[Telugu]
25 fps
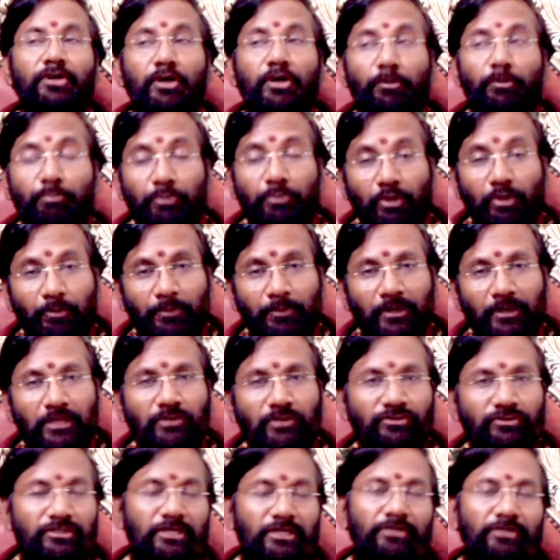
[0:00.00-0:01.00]
అప్పులు
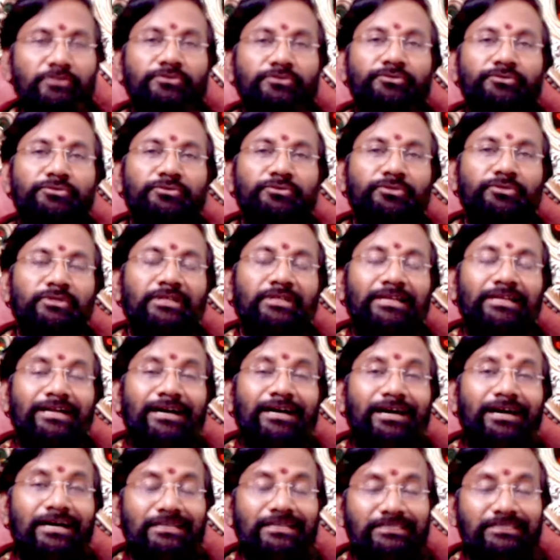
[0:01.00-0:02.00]
పాలవుతారు
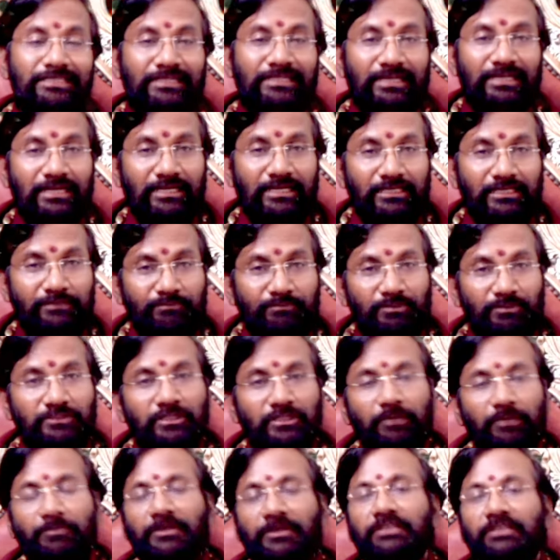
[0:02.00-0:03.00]
ఆర్థికంగా
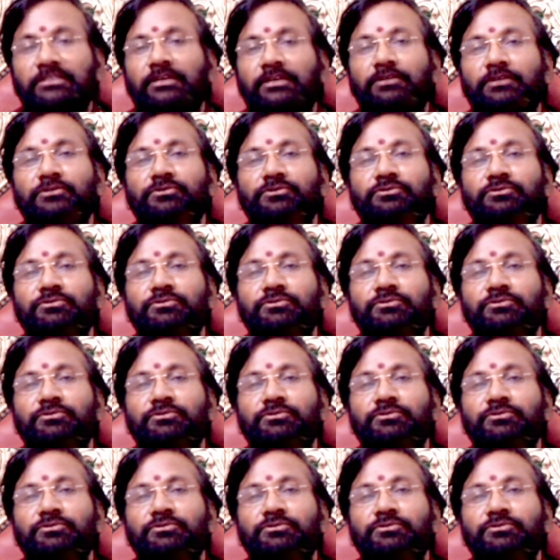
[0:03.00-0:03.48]
ఇబ్బందులు పడతారు